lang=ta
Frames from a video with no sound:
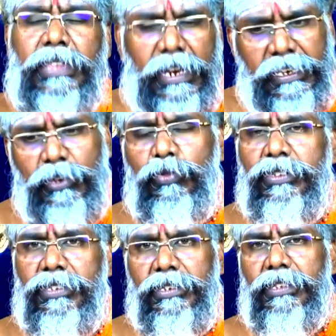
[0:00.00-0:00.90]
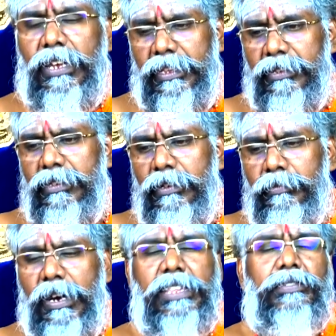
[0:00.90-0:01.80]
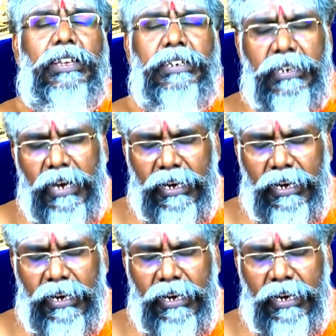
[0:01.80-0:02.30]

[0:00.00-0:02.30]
தலைக்கு குளிச்சிருந்தா அதாவது மாதவிலக்கு